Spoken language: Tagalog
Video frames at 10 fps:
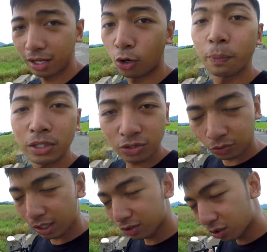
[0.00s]
opinion
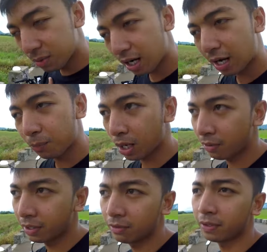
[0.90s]
ko lang to mga kapwa,
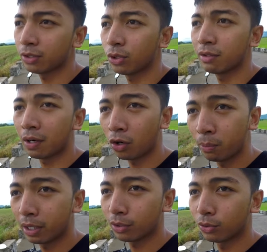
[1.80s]
feel free to leave a
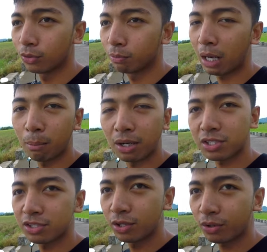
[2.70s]
comment kung
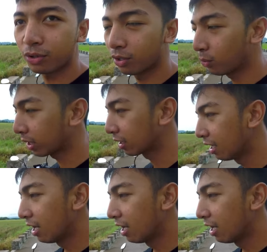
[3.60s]
babashin nyo ako or what.